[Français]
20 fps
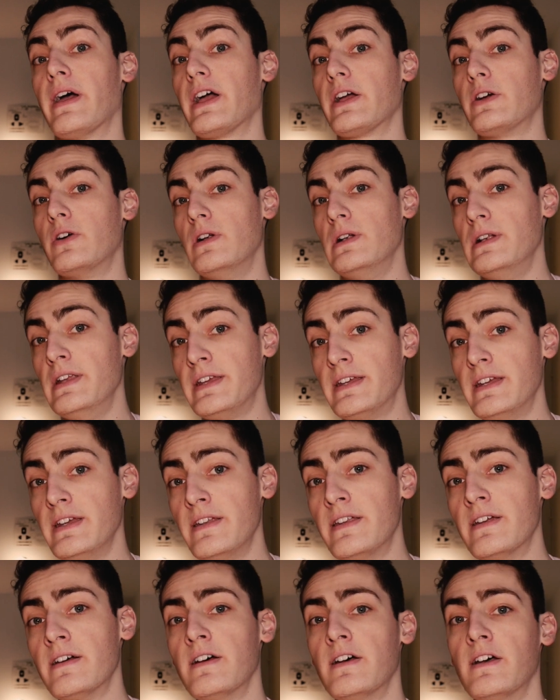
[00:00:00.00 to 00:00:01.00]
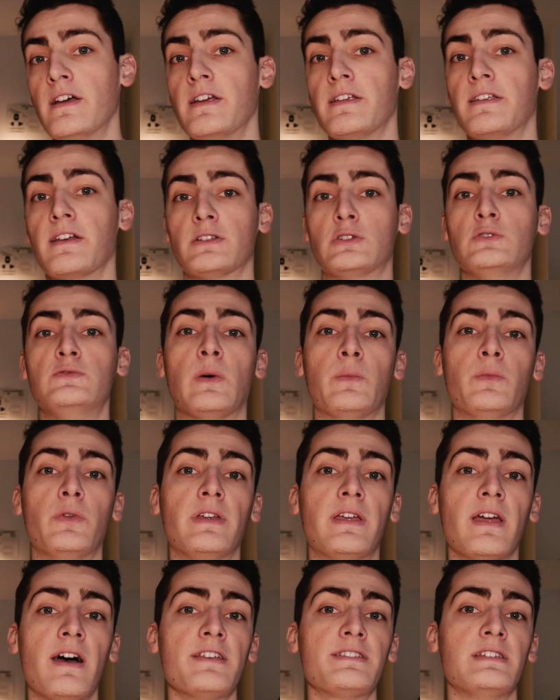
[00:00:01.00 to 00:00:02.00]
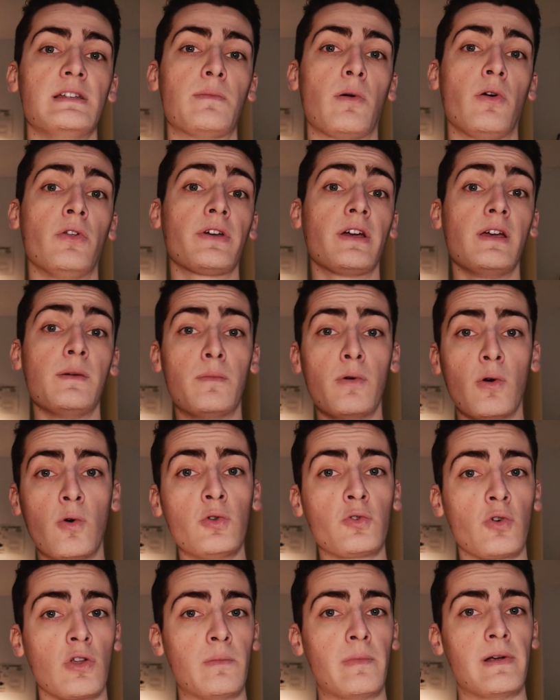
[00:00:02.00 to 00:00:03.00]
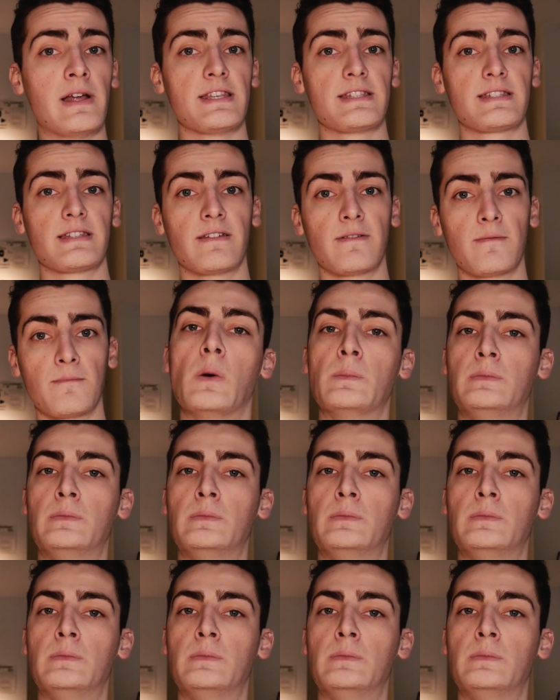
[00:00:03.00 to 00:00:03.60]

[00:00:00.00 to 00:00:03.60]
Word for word: à ergol liquide, car sous forme de gaz, ils prendraient beaucoup trop de place.